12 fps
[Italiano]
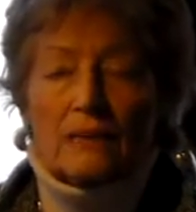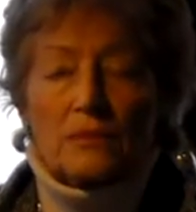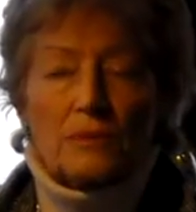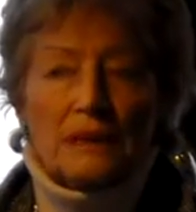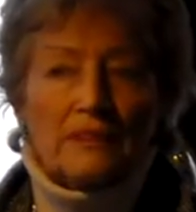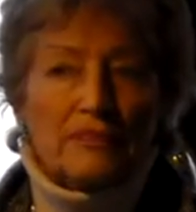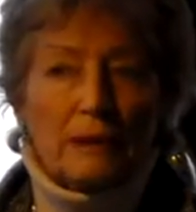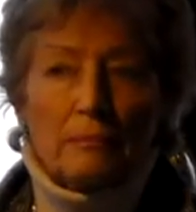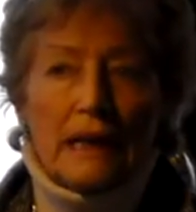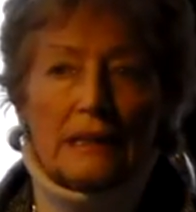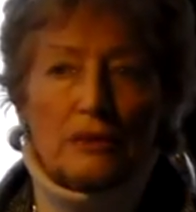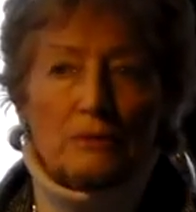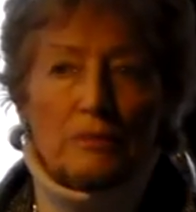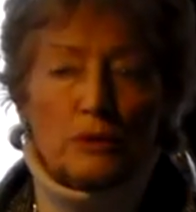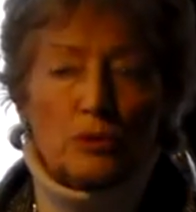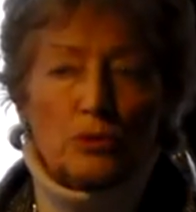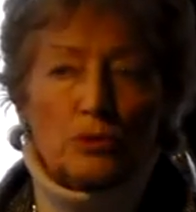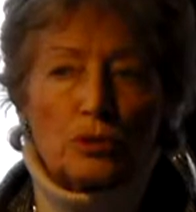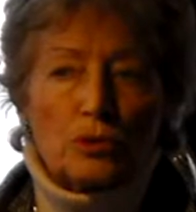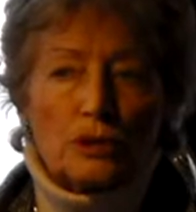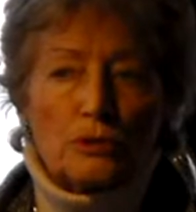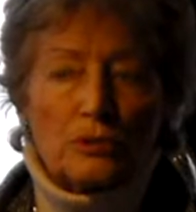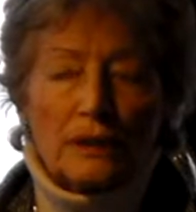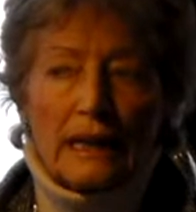Ecco, quindi fa parte un po' tutto
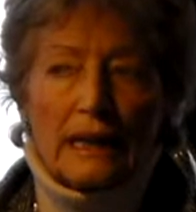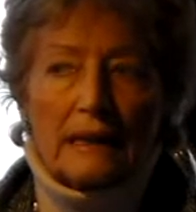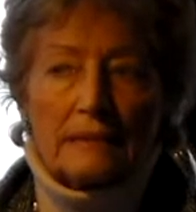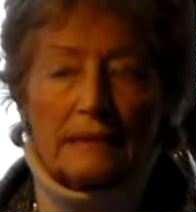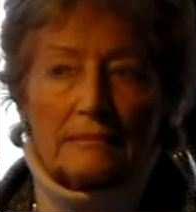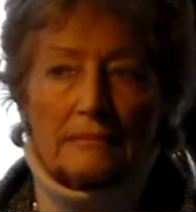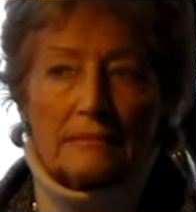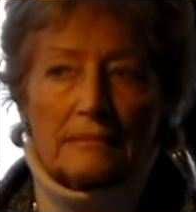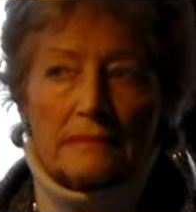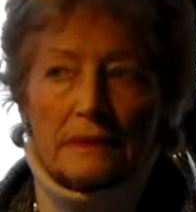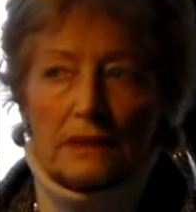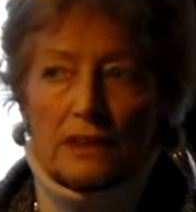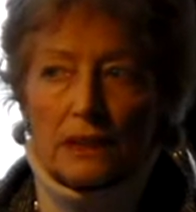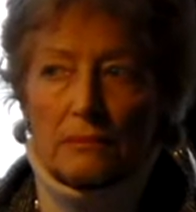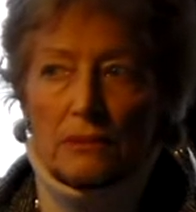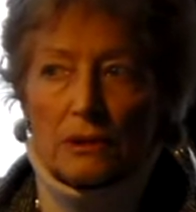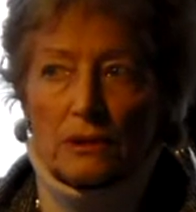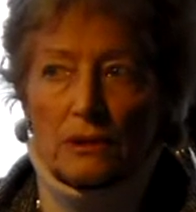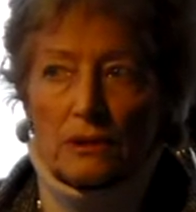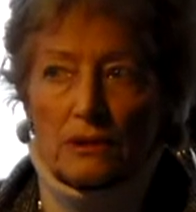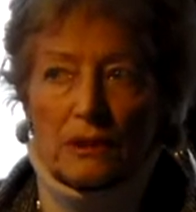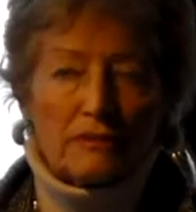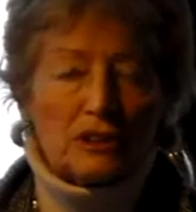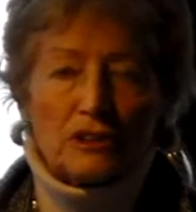di una, mm, diciamo,
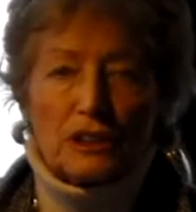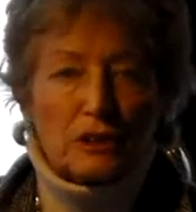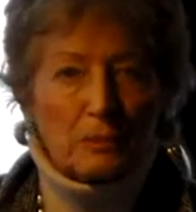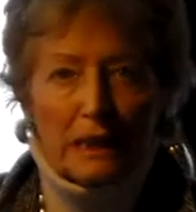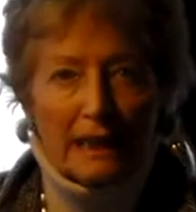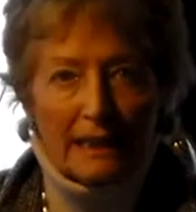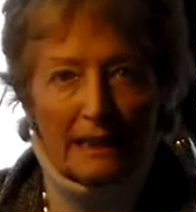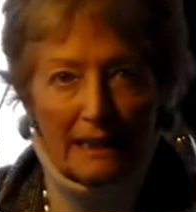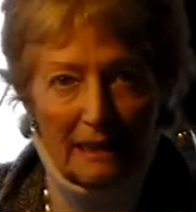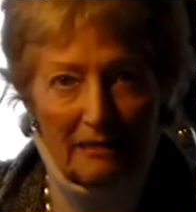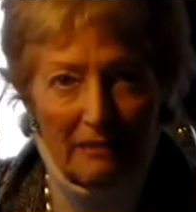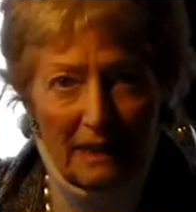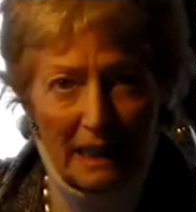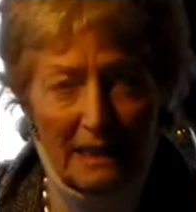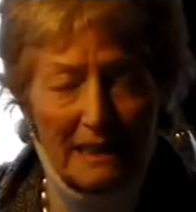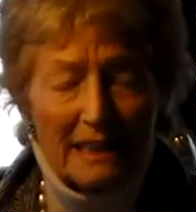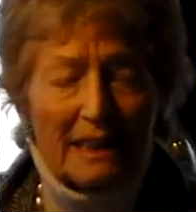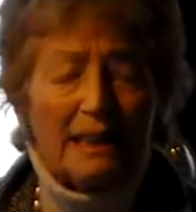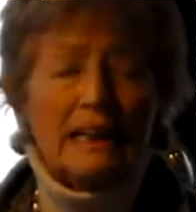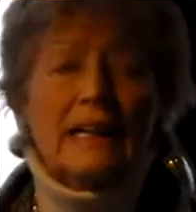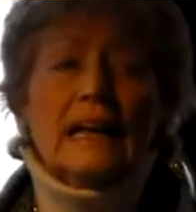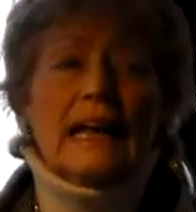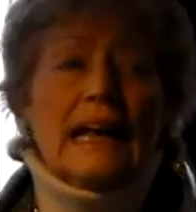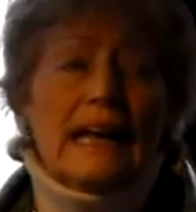di una visione sbagliata dell'infanzia
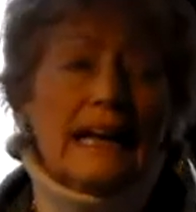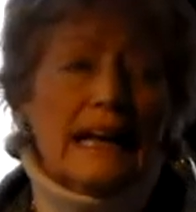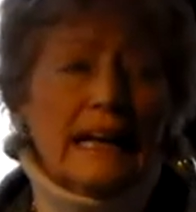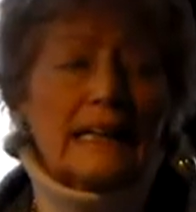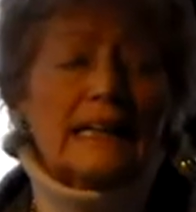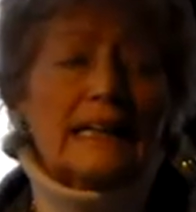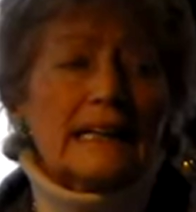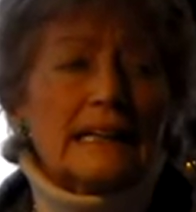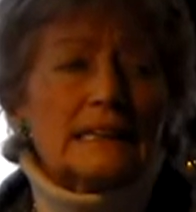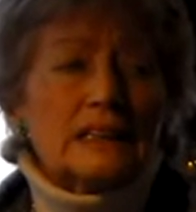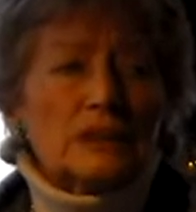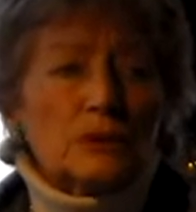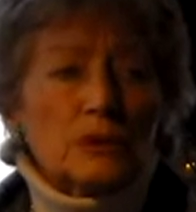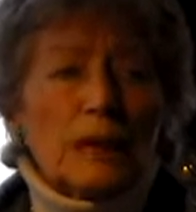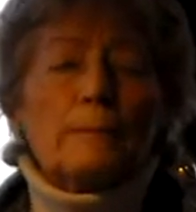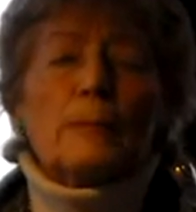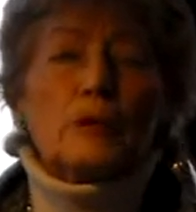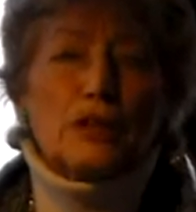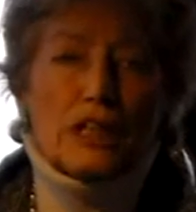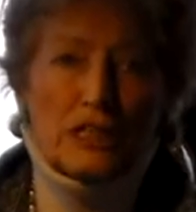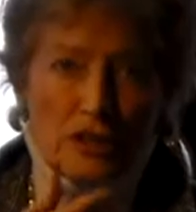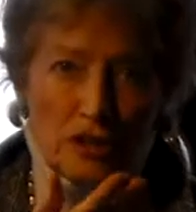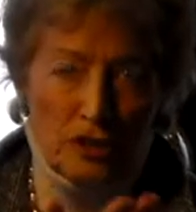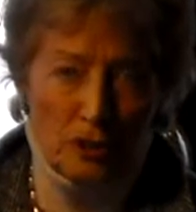e anche di una
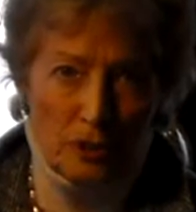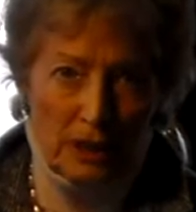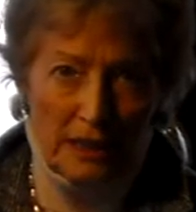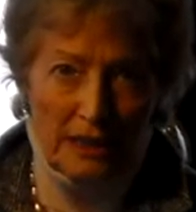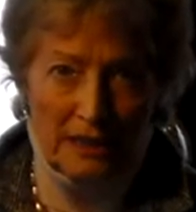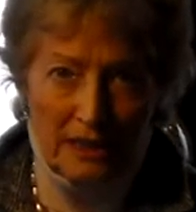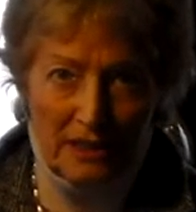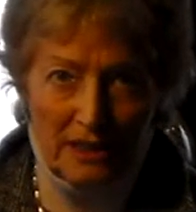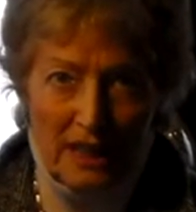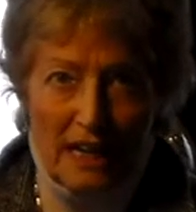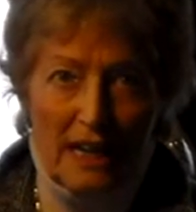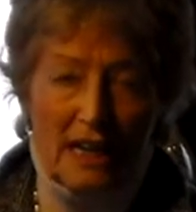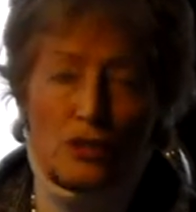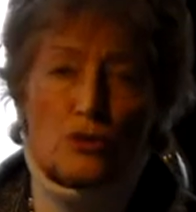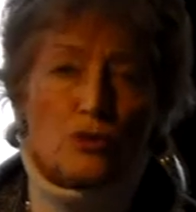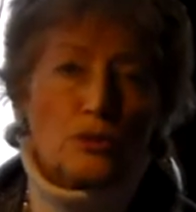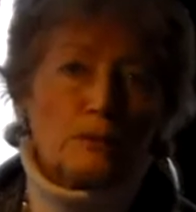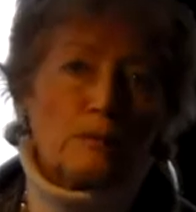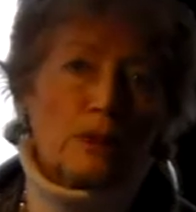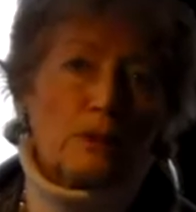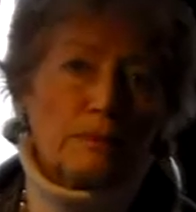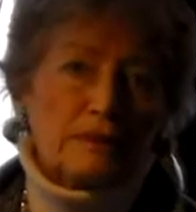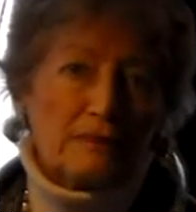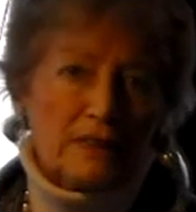proiezione di sé sui sì.
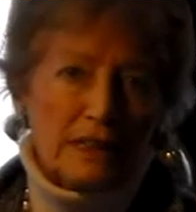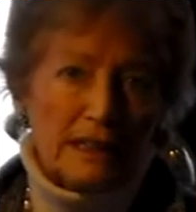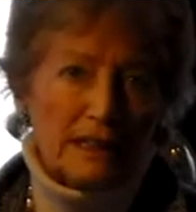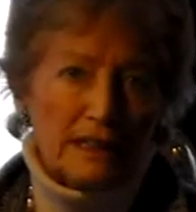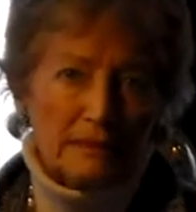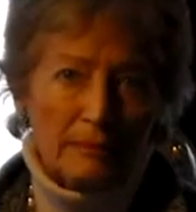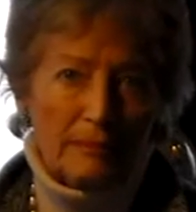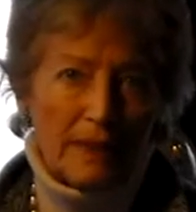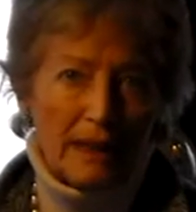propri figli.